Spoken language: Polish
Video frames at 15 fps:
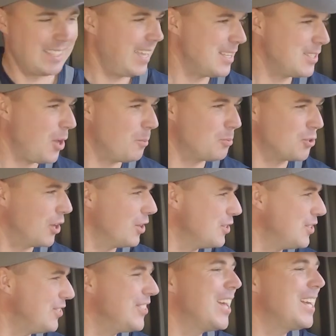Jest dobrze.
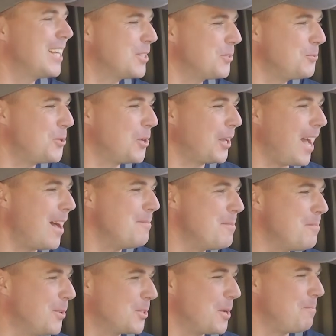Zaraz
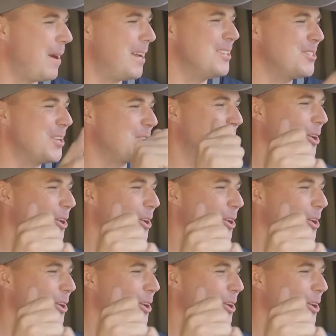uciekamy, może pani sobie